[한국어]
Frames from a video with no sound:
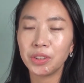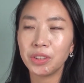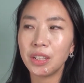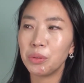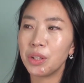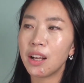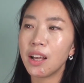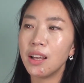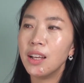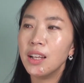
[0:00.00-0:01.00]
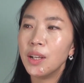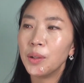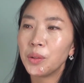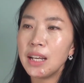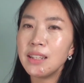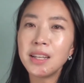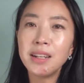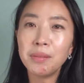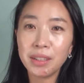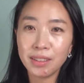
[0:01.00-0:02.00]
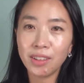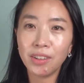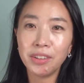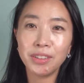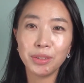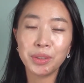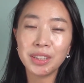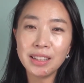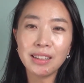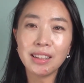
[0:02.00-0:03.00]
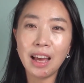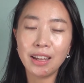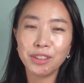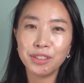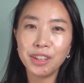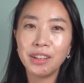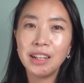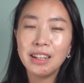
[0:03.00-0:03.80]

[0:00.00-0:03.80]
그러다 보니까 어떤 한 사람의 의견으로 끝나는 게 아니고요.